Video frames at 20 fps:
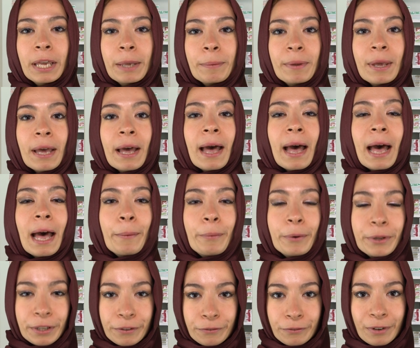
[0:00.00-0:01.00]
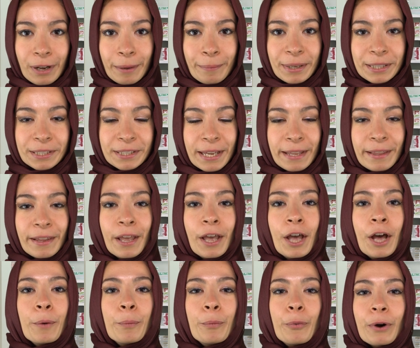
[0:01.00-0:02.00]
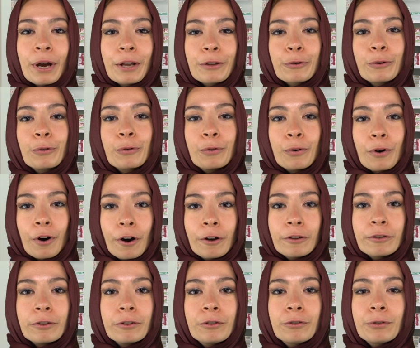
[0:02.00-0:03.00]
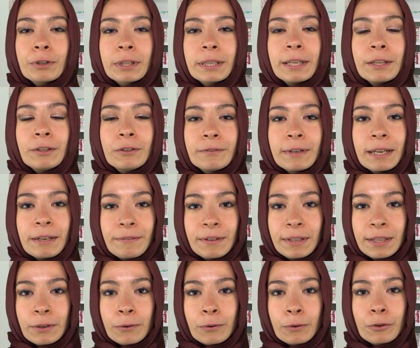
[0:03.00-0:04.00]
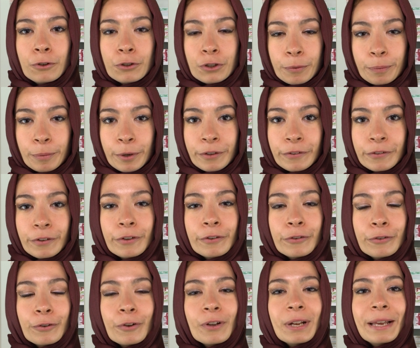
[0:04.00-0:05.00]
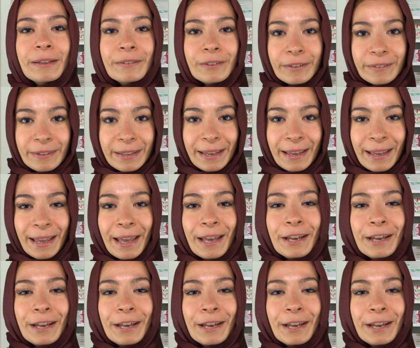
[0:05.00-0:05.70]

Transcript: eh bien abonnez-vous à ma chaîne pour être au courant de toutes les nouvelles vidéos que je poste sur la santé.